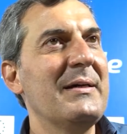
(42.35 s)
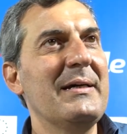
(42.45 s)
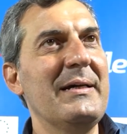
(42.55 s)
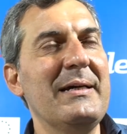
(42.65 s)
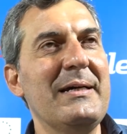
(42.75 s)

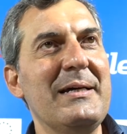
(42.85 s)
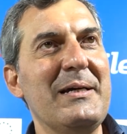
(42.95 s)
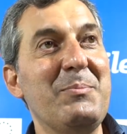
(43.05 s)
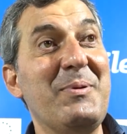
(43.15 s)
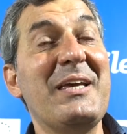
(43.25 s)

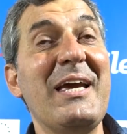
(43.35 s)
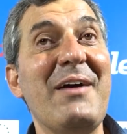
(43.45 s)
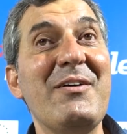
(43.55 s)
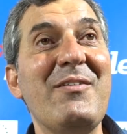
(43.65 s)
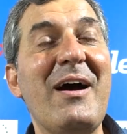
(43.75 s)
eh, perché
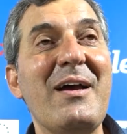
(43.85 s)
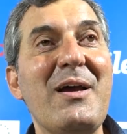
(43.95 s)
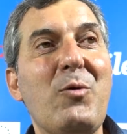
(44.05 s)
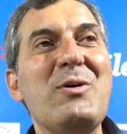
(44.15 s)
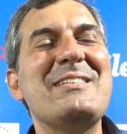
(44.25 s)
aveva
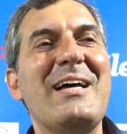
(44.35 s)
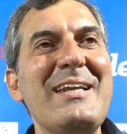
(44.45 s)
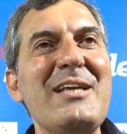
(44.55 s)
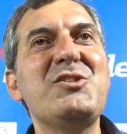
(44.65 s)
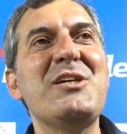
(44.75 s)
questa
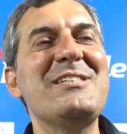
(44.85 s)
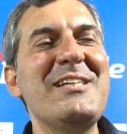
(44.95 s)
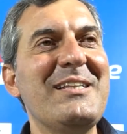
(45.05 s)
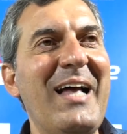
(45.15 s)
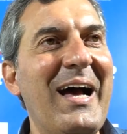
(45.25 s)

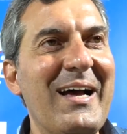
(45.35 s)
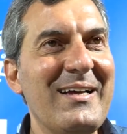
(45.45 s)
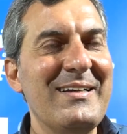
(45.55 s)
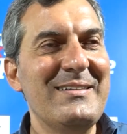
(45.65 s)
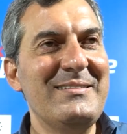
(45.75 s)
necessità
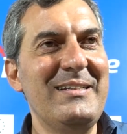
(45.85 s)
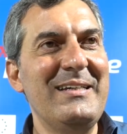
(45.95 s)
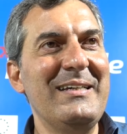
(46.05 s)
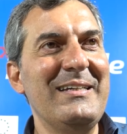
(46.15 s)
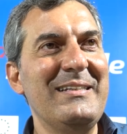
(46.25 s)

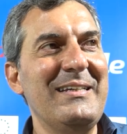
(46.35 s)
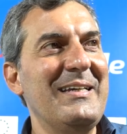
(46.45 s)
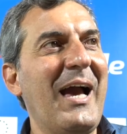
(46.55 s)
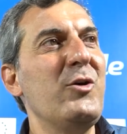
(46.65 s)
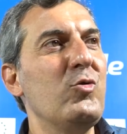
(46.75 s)
di,
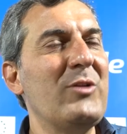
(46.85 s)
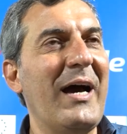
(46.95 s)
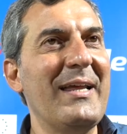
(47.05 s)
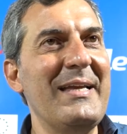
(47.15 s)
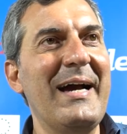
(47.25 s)
di,
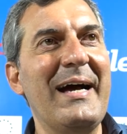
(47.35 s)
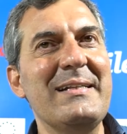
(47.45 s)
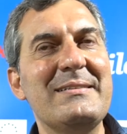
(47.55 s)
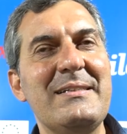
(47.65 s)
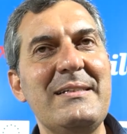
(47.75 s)
aiutare gli
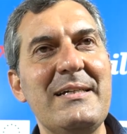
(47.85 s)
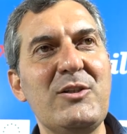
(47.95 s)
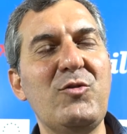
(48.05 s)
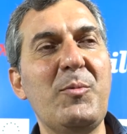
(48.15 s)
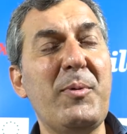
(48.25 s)
altri e
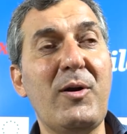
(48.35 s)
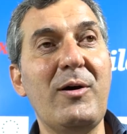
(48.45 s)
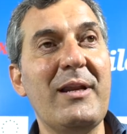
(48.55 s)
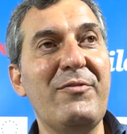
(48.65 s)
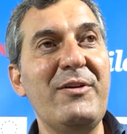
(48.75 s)
dove però
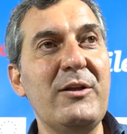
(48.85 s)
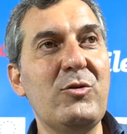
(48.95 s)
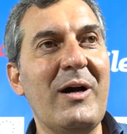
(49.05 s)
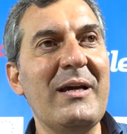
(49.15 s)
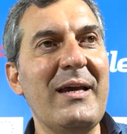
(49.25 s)
era
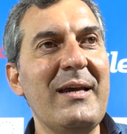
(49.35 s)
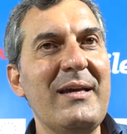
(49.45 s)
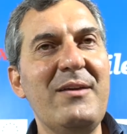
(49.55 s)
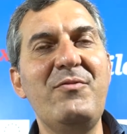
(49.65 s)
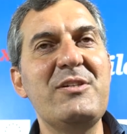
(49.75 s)
finito anche
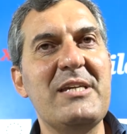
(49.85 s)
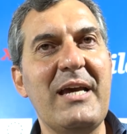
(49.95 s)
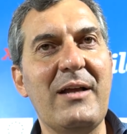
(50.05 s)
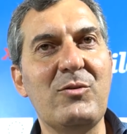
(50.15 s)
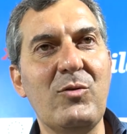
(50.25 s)

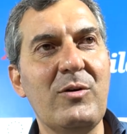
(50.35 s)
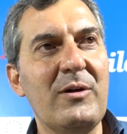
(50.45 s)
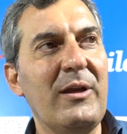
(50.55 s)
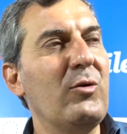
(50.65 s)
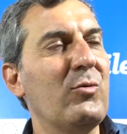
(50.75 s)
invischiato
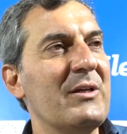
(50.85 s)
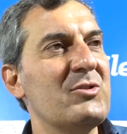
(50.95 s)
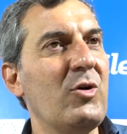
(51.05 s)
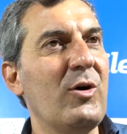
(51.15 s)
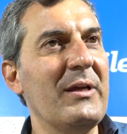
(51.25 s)
in una
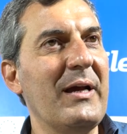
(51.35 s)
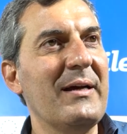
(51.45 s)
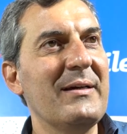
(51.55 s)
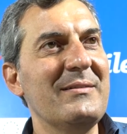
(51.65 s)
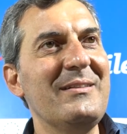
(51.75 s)
storia
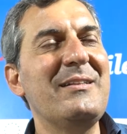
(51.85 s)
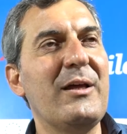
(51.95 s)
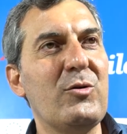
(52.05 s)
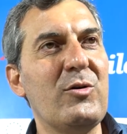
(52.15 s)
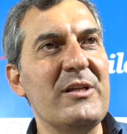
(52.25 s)
di
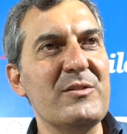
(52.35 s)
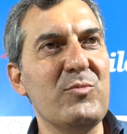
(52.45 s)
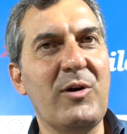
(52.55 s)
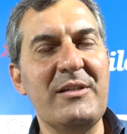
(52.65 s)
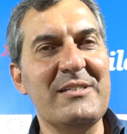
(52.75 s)

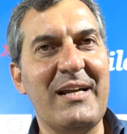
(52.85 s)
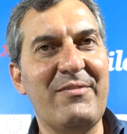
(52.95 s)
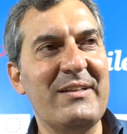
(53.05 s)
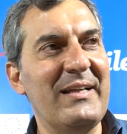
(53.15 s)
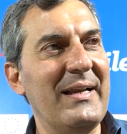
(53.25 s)
terrorismo che gli sarà
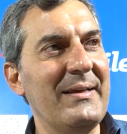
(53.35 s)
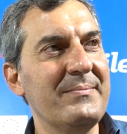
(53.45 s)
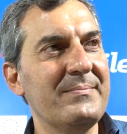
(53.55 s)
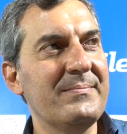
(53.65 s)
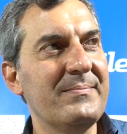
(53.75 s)

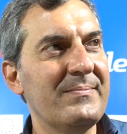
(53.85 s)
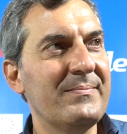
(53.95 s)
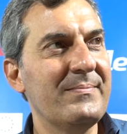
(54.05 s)
fatale